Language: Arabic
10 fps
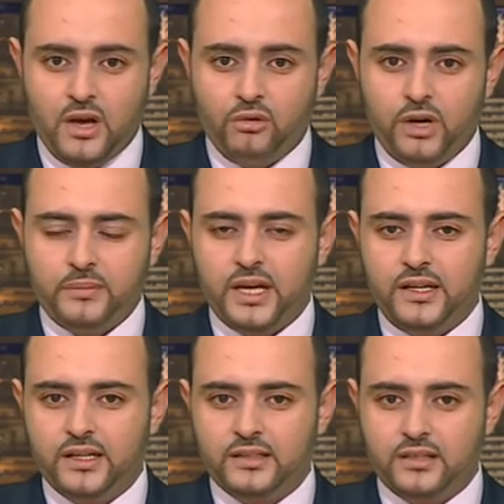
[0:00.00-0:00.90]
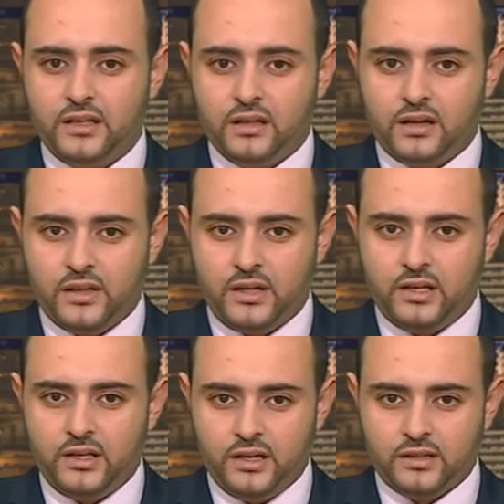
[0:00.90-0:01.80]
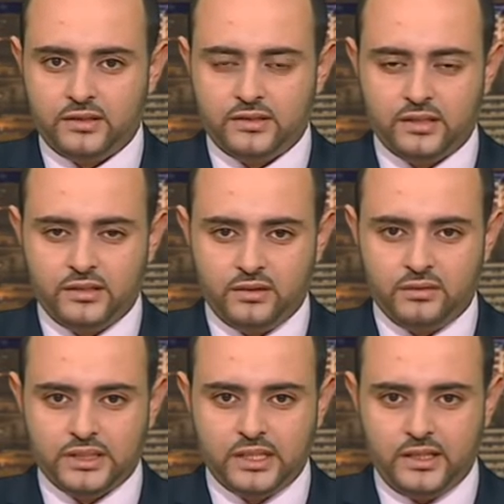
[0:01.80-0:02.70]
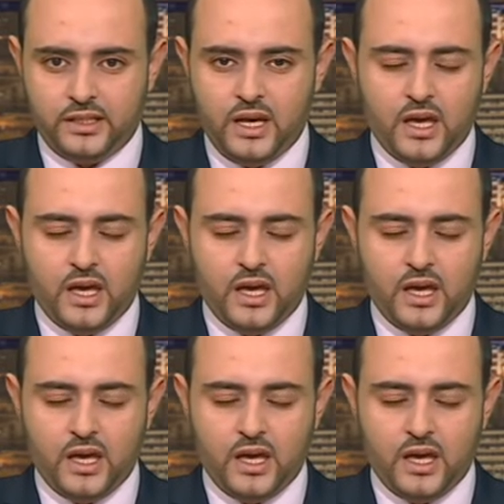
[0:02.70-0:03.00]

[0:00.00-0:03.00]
وإمكانية إنقاذها للاقتصاد الوطني